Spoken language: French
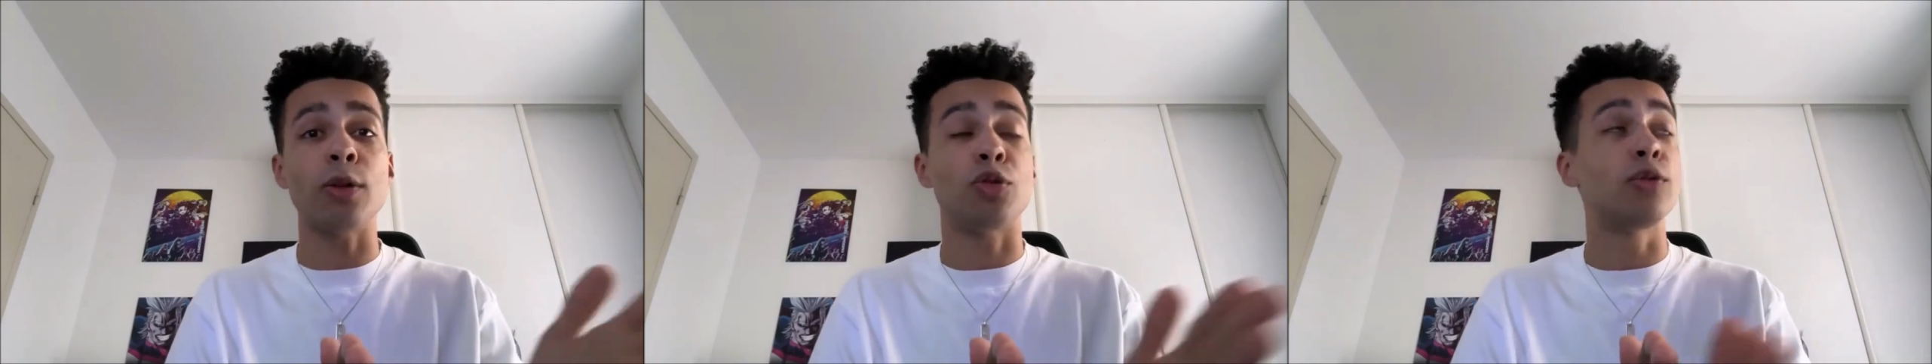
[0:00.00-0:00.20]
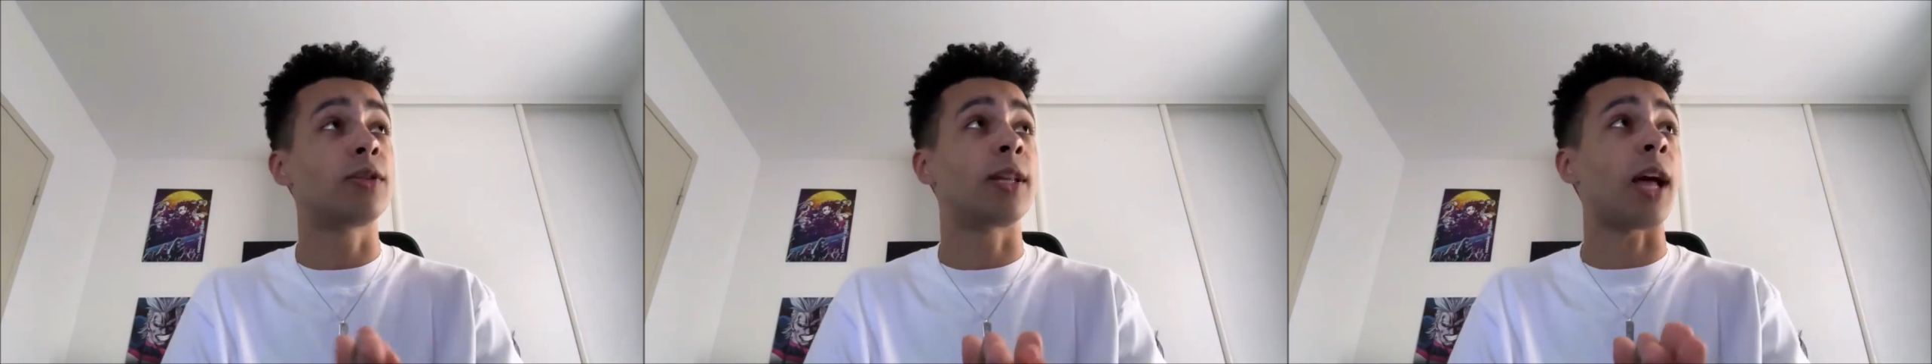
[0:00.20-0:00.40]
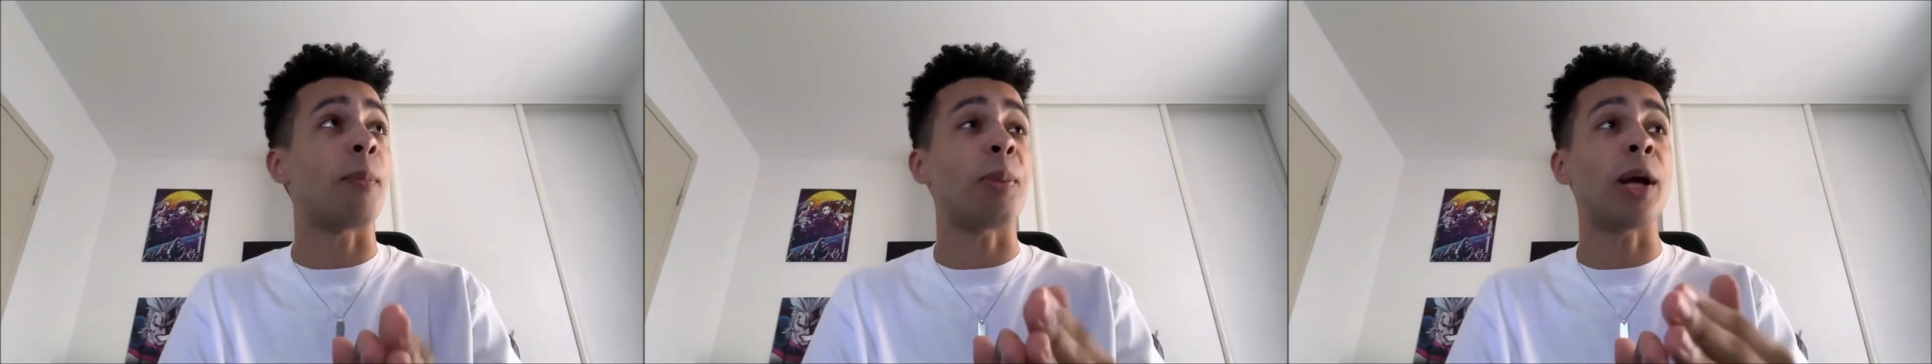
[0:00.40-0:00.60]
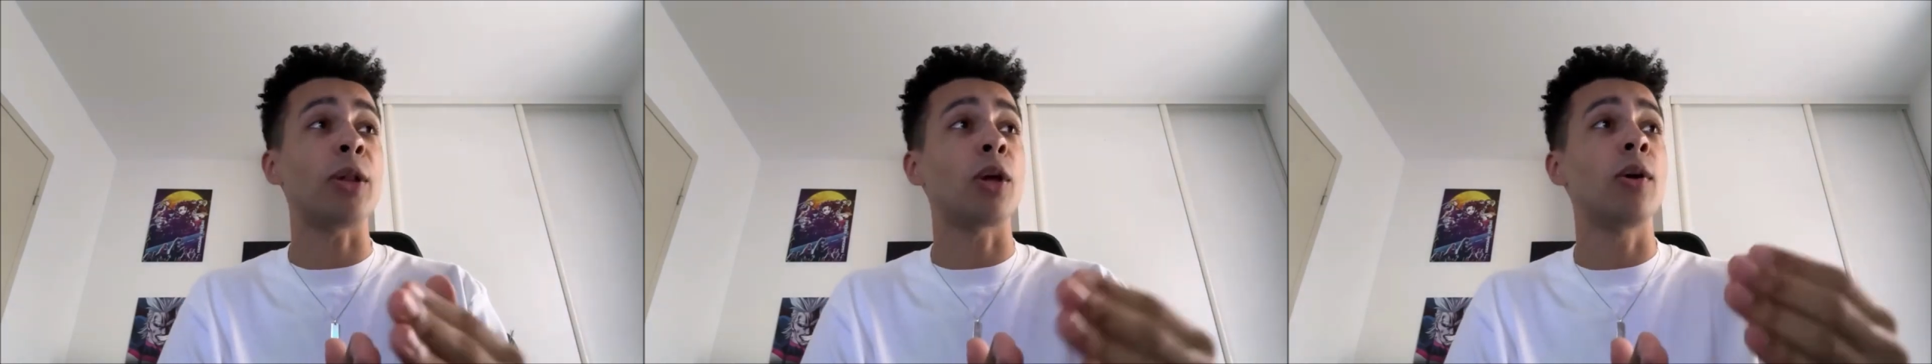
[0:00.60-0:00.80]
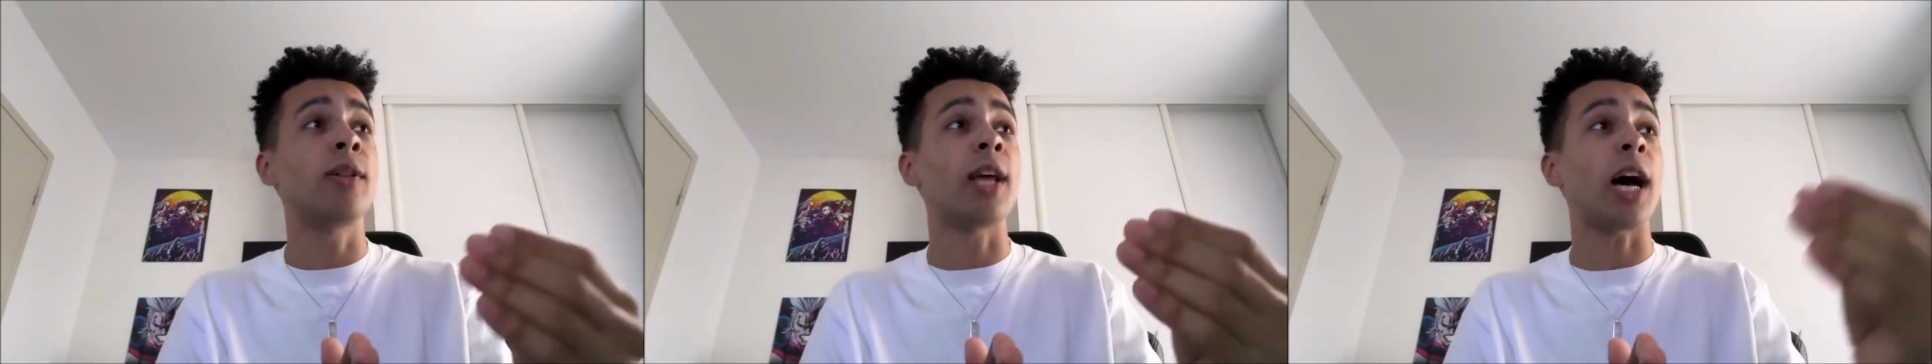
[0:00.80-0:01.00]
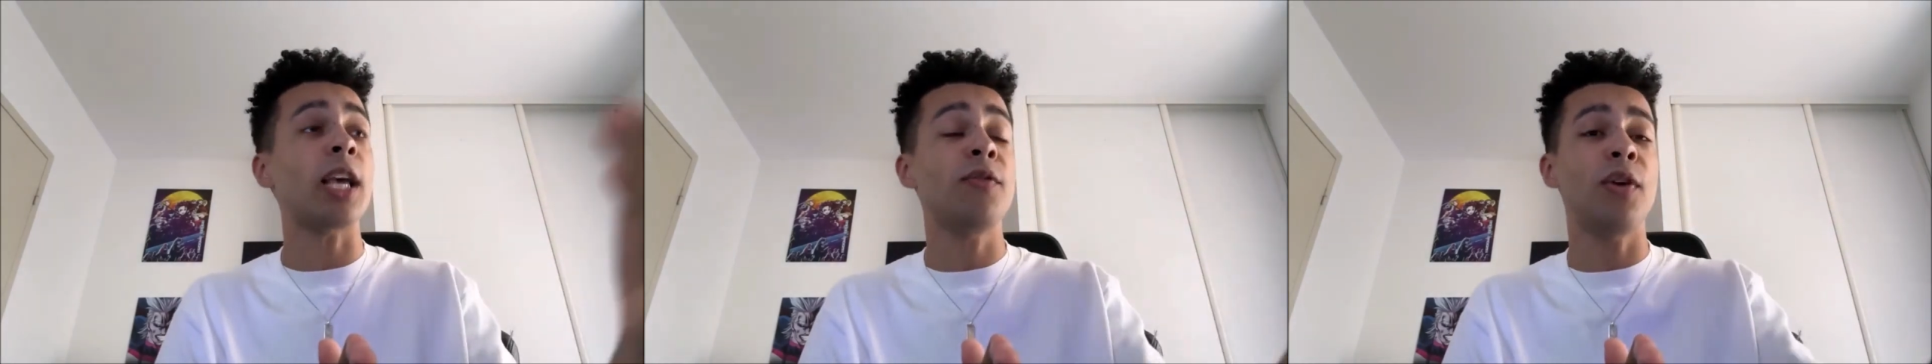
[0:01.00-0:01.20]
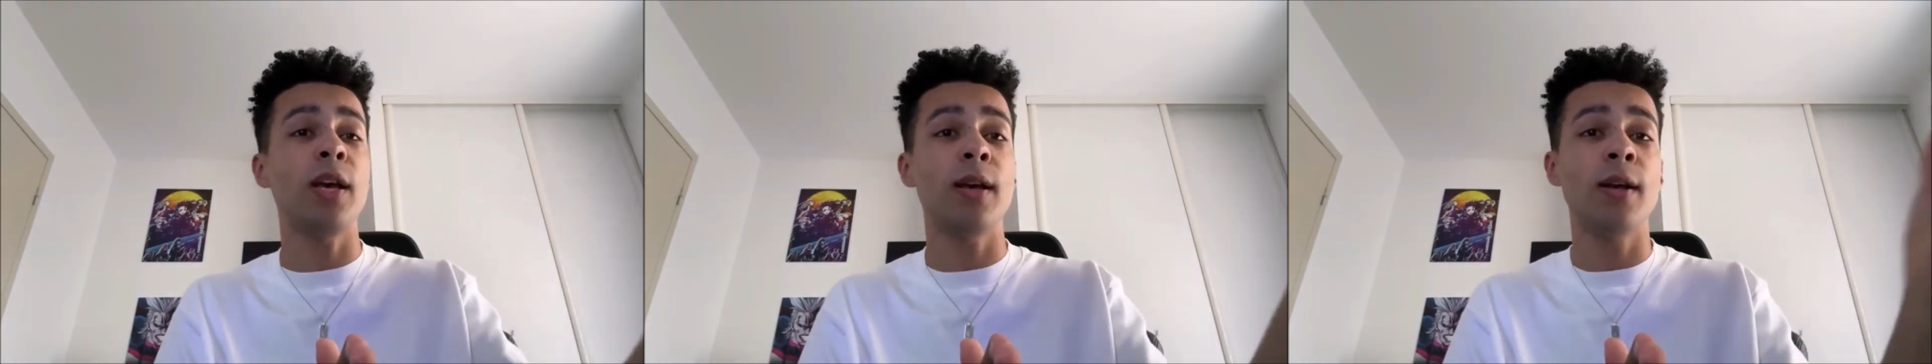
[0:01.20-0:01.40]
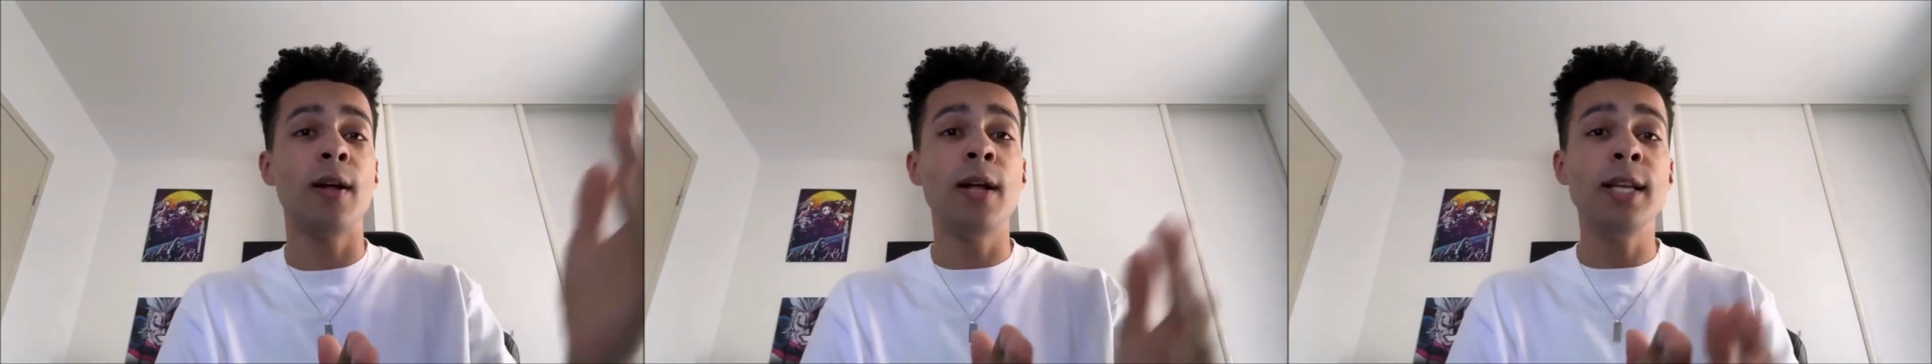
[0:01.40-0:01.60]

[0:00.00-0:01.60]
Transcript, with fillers: tu t'as pas d'arrivée.